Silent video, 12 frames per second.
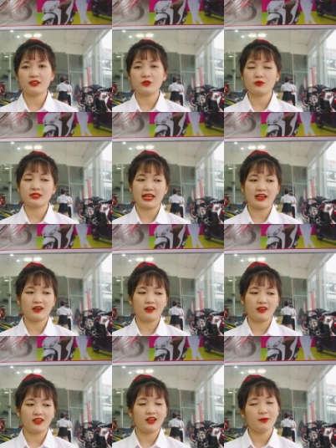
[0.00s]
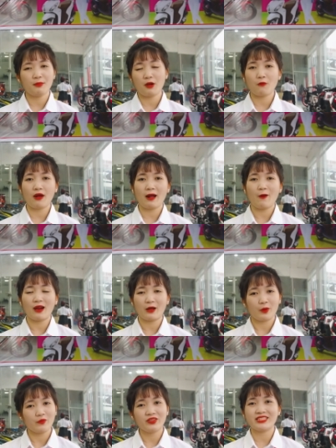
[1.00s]
Nhung sẽ gửi màu qua hoặc là
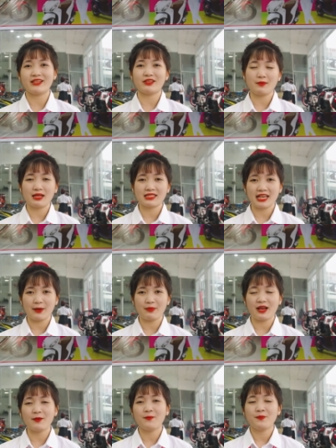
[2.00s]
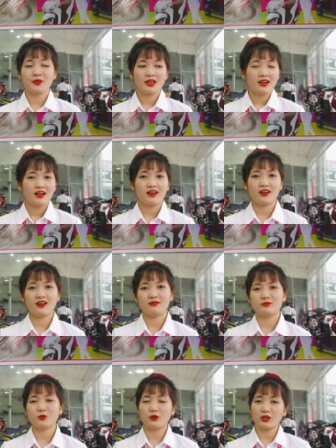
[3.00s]
quay video cho các bạn xem nha. à,
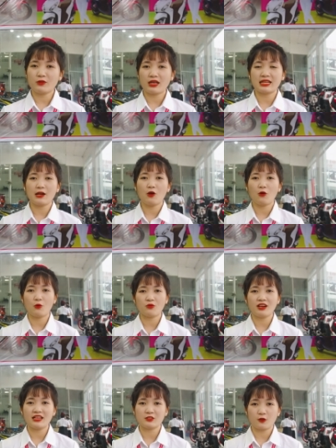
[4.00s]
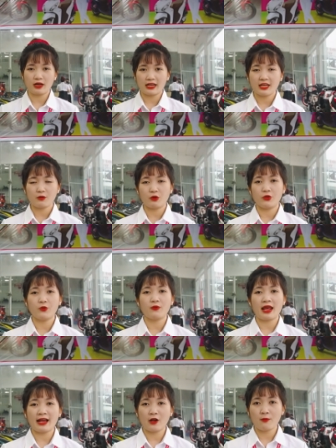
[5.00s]
Số điện thoại Zalo cũng như là số cá nhân của Nhung
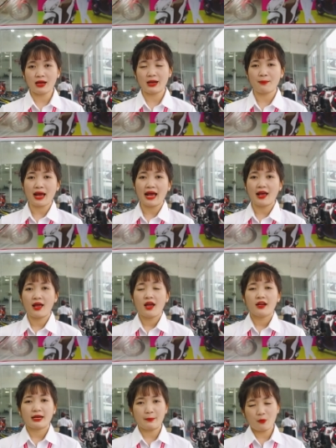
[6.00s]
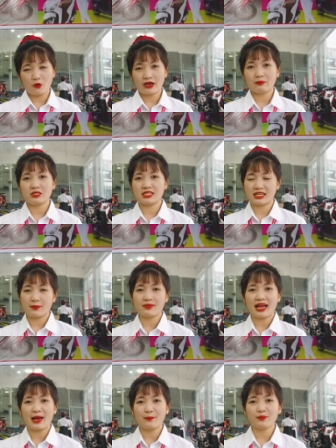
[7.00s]
là không ba năm ba năm bốn năm chín năm
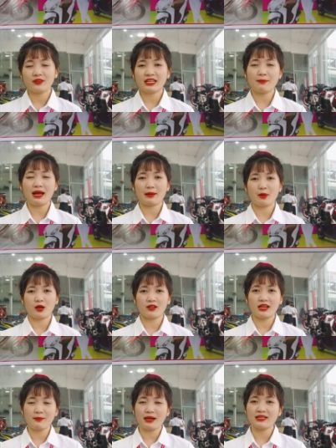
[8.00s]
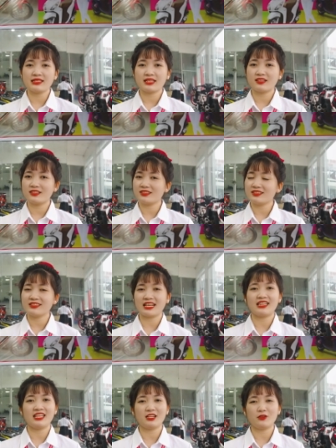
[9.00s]
tám. Các bạn nào có thắc mắc gì cứ
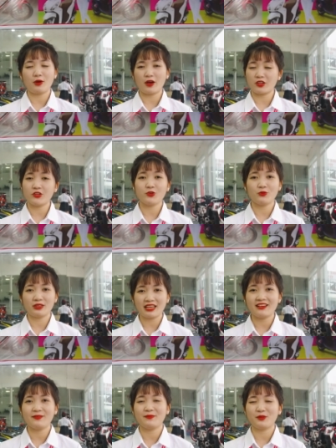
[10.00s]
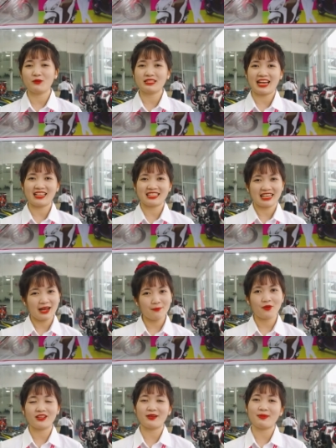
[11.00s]
nhắn tin hoặc gọi cho Nhung nha. Nhung sẽ giải đáp
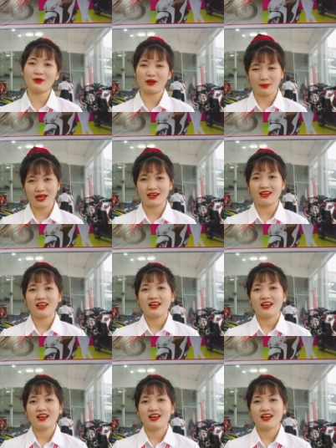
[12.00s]
mọi thắc mắc của các bạn.